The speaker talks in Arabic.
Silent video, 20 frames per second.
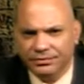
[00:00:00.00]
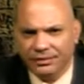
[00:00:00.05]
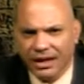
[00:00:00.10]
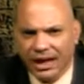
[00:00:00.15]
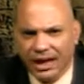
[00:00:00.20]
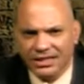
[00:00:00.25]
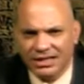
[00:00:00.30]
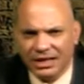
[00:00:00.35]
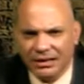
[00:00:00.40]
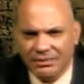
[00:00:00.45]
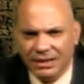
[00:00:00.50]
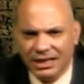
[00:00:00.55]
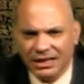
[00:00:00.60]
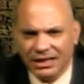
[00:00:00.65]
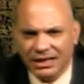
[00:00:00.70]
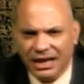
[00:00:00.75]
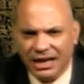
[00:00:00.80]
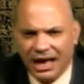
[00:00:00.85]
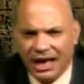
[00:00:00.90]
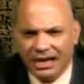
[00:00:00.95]
هذا الملك
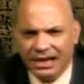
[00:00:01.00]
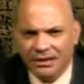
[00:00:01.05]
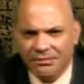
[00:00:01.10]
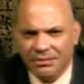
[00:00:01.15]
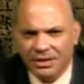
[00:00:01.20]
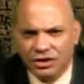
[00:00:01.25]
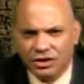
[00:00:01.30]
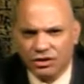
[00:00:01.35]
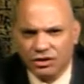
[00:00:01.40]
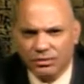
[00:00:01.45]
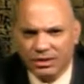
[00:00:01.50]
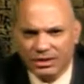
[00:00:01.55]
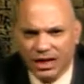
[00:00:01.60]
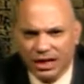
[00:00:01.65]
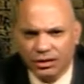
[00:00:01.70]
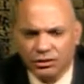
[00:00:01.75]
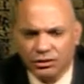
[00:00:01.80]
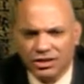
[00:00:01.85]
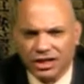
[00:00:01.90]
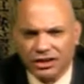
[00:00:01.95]
اللي حكم مصر ومات
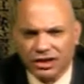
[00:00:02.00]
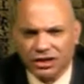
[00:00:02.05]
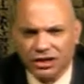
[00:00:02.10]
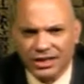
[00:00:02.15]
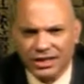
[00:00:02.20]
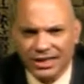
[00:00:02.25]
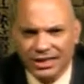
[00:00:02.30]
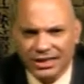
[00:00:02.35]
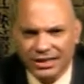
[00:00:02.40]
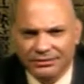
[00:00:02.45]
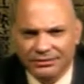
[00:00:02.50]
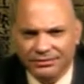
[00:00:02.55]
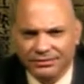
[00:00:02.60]
عنده 19 سنه